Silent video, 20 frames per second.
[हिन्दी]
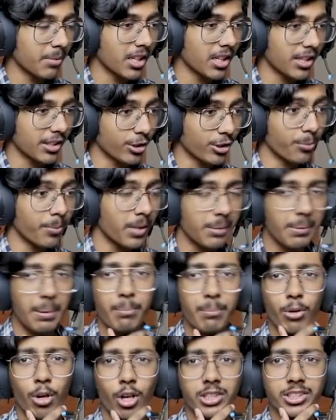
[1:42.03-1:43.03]
करता हूँ पहले मैं
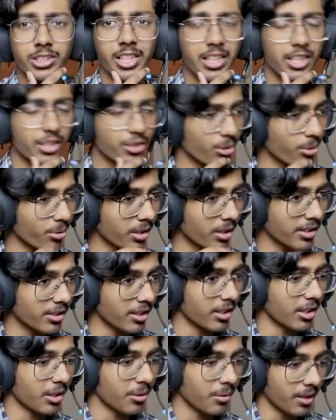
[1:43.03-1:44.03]
ब्लॉक्स डालने शुरू कर
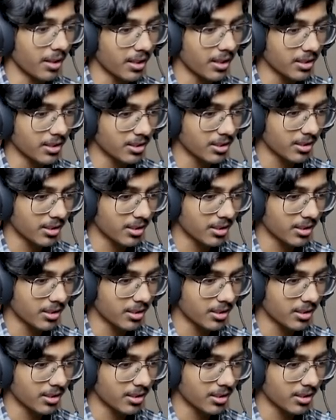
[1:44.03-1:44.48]
देता हूँ गैस